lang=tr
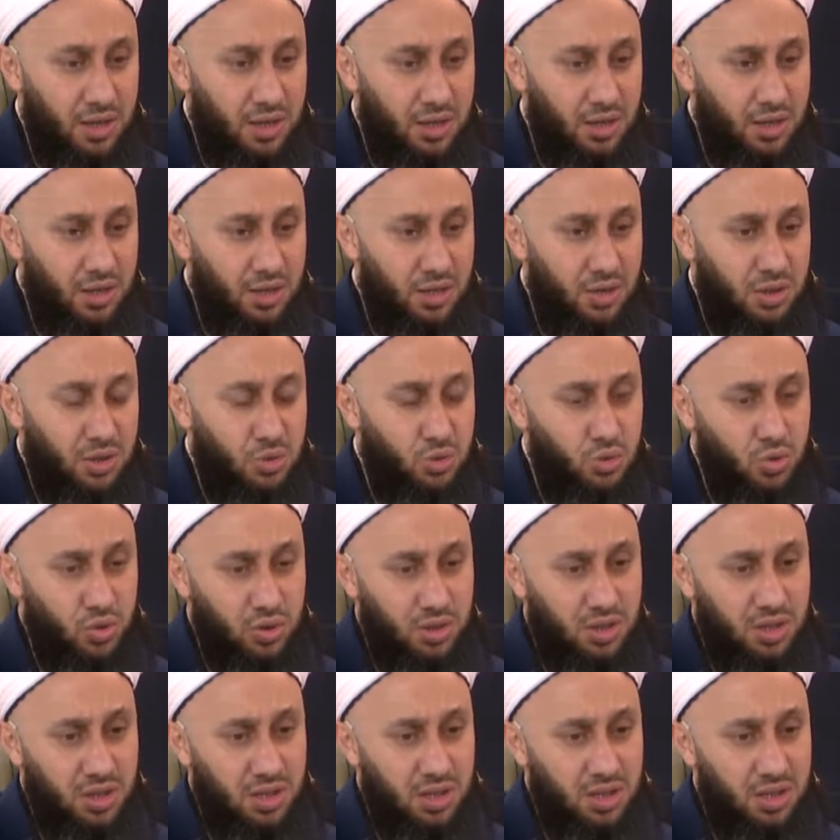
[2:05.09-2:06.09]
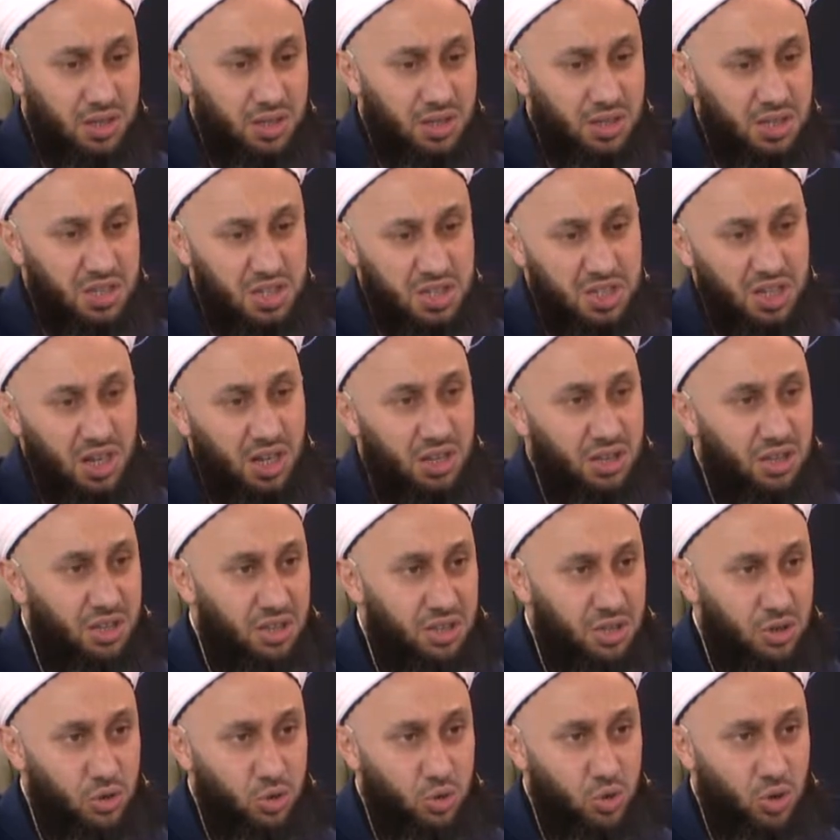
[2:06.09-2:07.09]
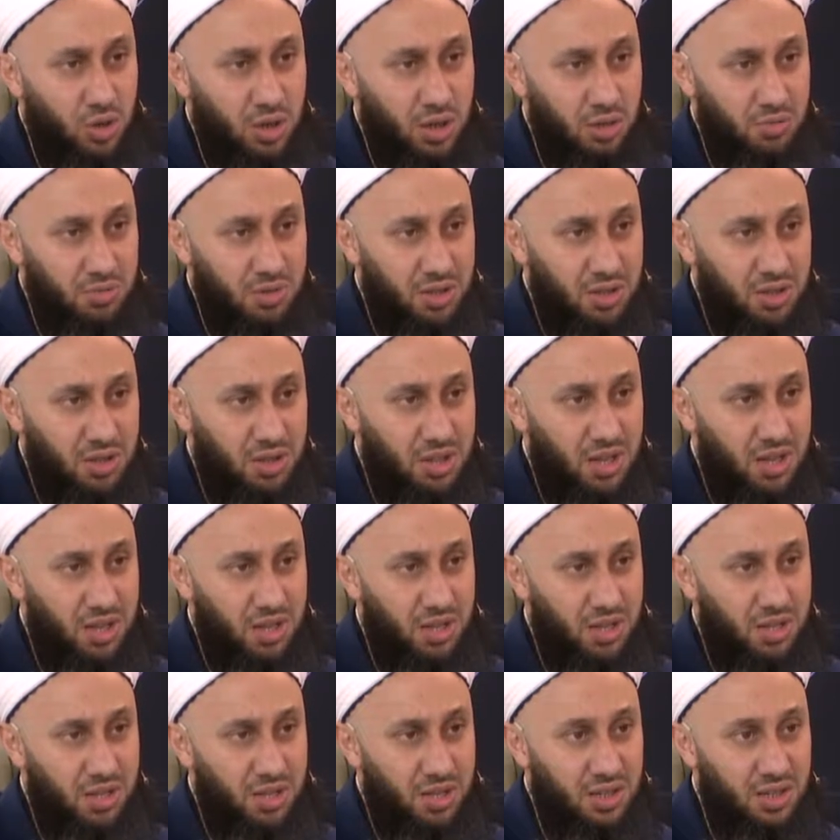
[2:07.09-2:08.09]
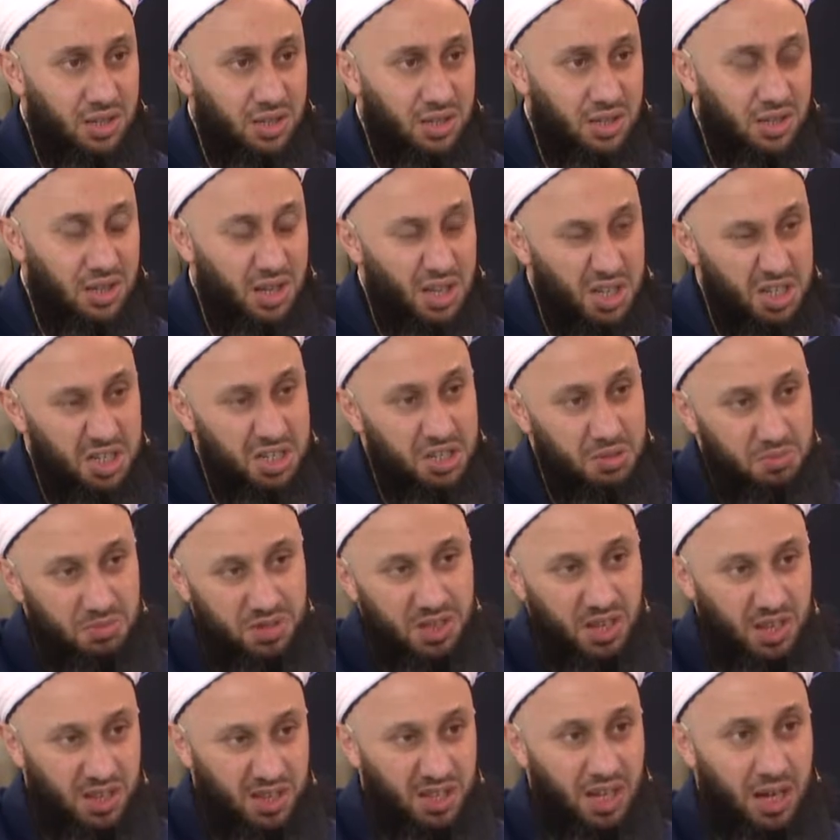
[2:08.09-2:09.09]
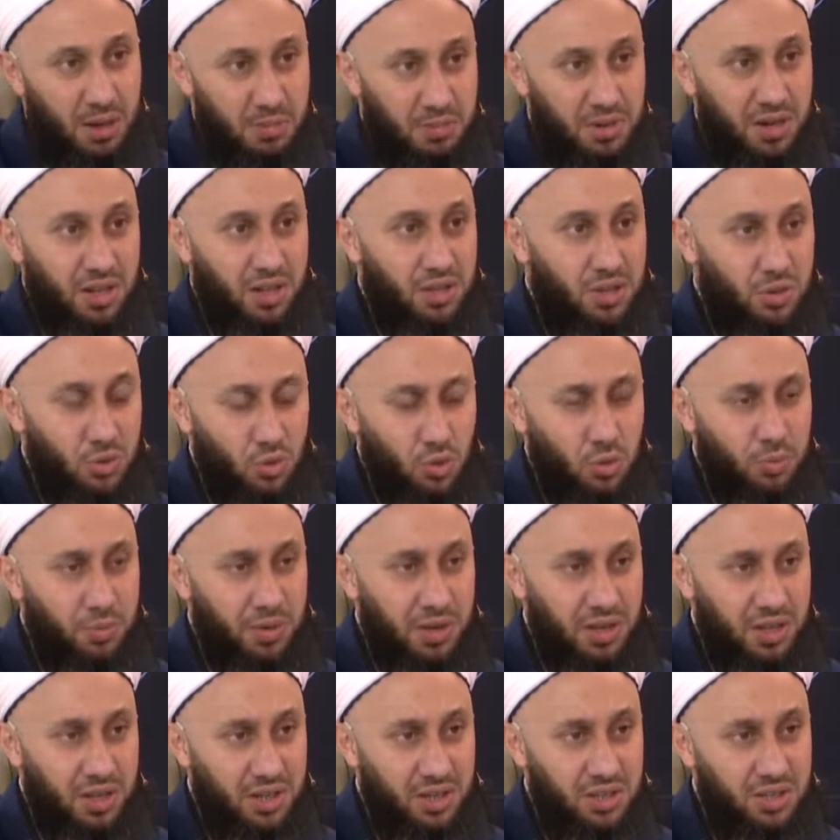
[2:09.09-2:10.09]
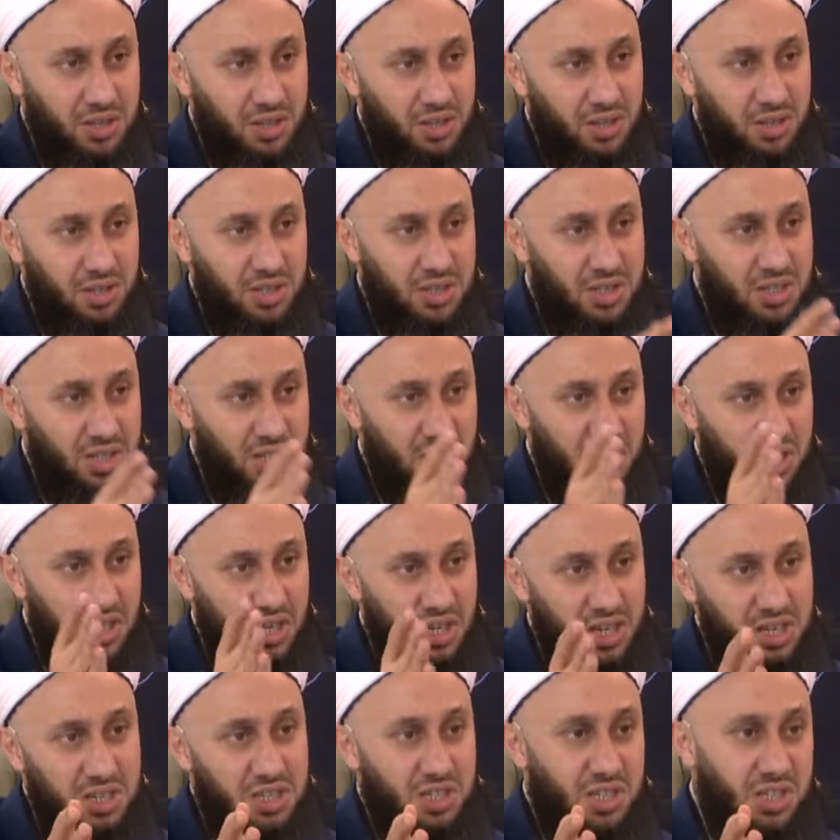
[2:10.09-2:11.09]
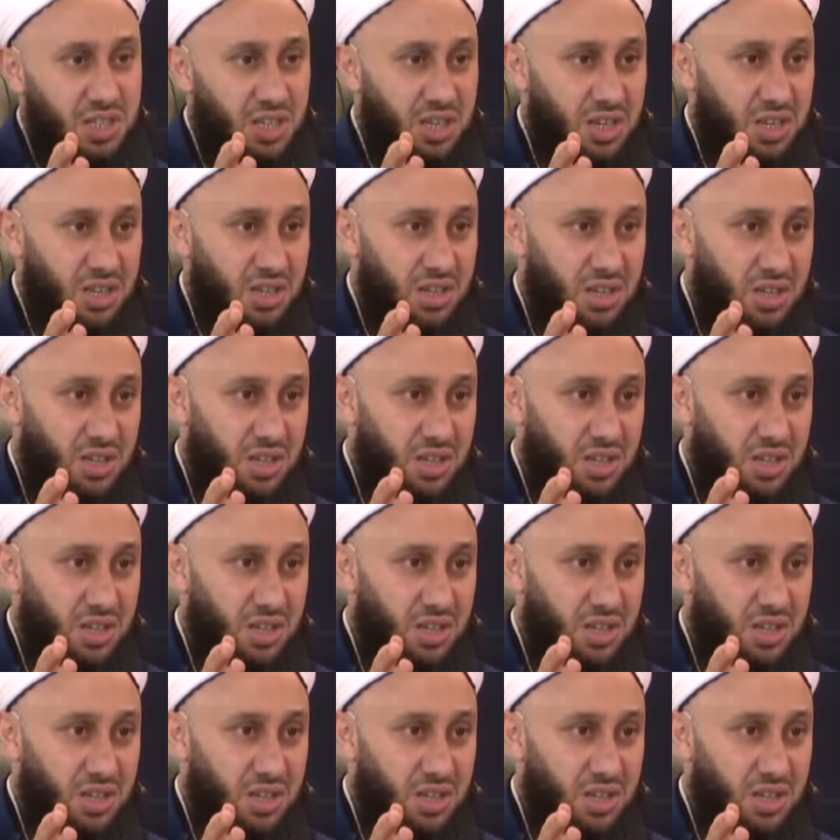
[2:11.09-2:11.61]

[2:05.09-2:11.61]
E, diyor ki nişanlılık döneminde e, eşim diye tabir ettiği o bayanı işte eski